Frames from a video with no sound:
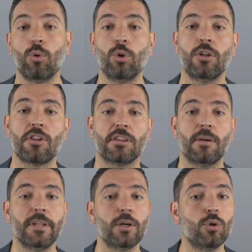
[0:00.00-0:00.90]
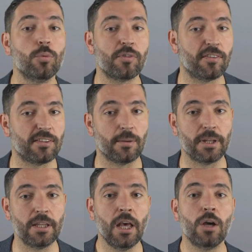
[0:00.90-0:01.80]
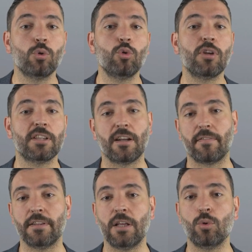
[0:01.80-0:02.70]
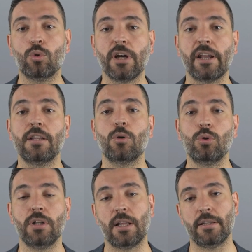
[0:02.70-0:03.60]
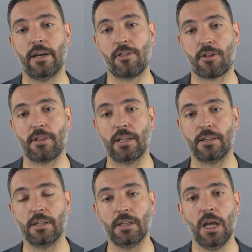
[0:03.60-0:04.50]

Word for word: Bunun dışında bir de KUP sisteminin Rusya tarafından Ukrayna'da kullanıldığı açıklandı.